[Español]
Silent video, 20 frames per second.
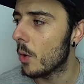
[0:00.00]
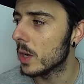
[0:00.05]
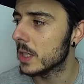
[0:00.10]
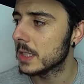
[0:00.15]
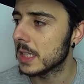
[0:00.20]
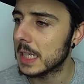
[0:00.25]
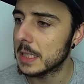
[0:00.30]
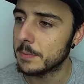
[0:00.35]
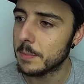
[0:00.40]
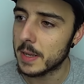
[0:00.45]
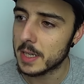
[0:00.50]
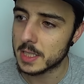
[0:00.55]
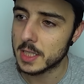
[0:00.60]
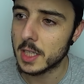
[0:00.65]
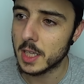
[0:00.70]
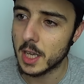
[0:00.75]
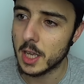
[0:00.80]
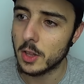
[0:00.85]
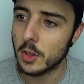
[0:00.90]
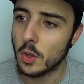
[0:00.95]
o estás
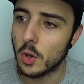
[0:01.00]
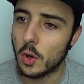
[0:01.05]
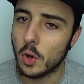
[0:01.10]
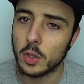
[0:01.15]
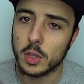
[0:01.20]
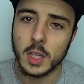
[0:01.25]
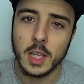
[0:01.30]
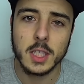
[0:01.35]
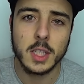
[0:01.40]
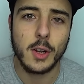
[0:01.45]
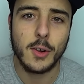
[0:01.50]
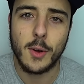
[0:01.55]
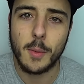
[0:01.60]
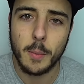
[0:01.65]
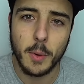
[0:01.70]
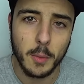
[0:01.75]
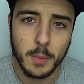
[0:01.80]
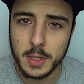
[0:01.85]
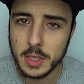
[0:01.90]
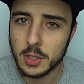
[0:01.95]
persiguiendo o tienes el
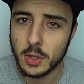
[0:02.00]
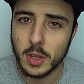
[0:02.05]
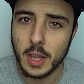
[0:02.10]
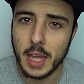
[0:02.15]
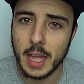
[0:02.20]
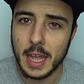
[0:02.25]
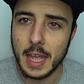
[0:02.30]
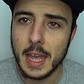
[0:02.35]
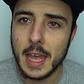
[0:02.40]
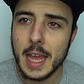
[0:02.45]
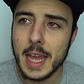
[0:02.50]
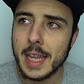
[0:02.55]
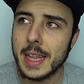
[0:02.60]
compromiso de,